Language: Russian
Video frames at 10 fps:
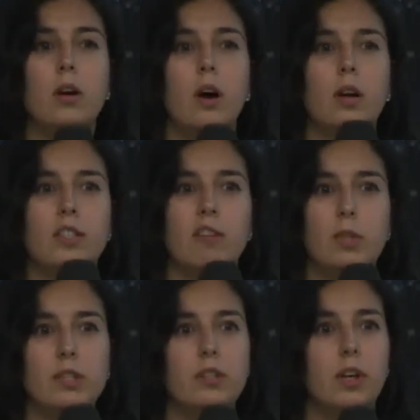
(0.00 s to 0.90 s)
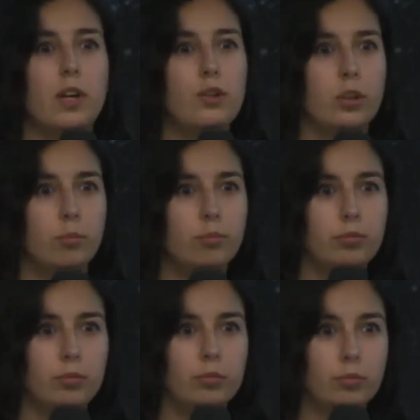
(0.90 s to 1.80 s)
А, совместно с заказчиком?
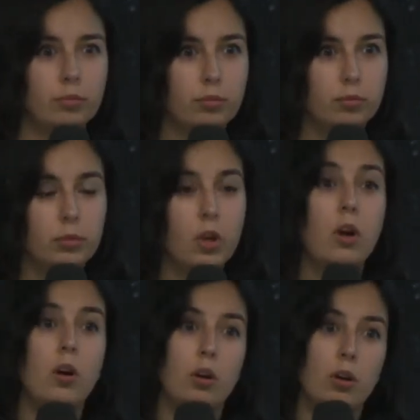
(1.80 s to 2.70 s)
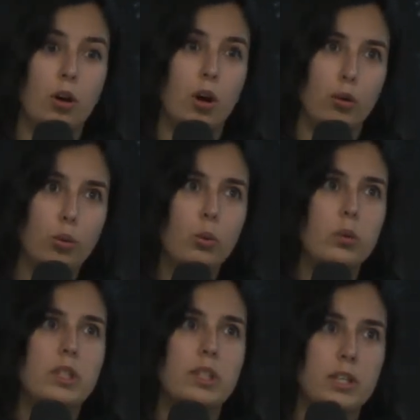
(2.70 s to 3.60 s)
А, ну,
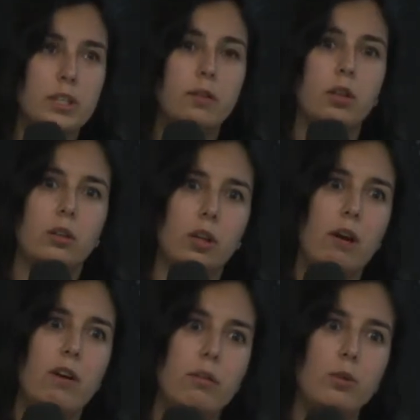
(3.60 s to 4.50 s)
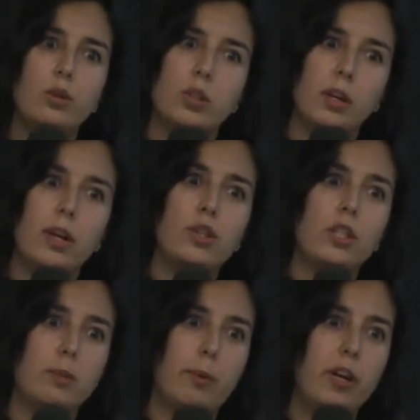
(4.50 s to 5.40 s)
естественно, договариваются
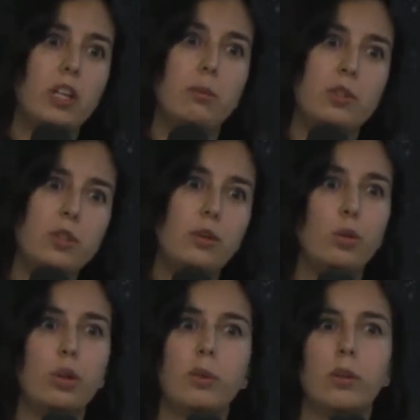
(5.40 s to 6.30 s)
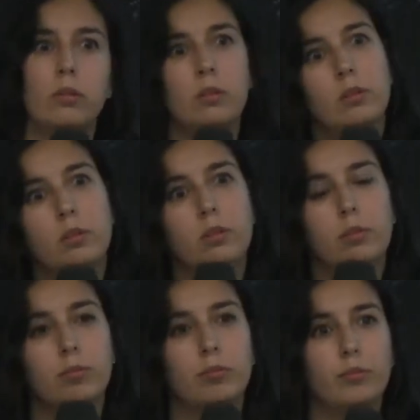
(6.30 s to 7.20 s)
заказчики с проектными институтами
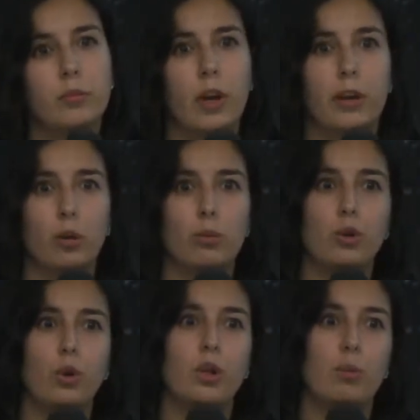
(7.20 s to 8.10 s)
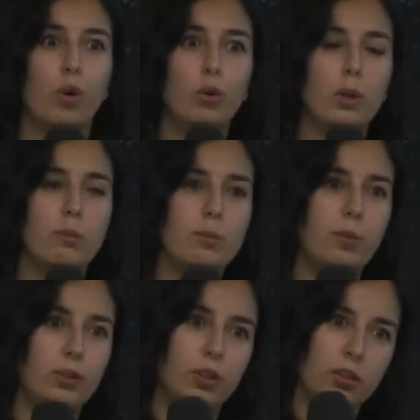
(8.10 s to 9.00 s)
о том, что они могут
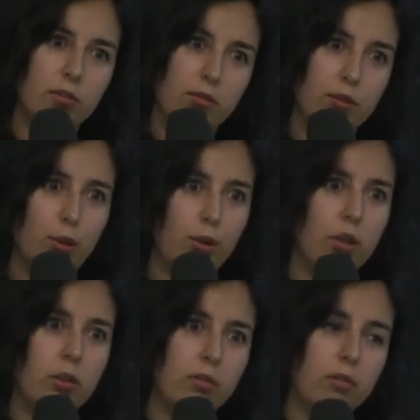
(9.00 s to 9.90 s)
обеспечить, что нет.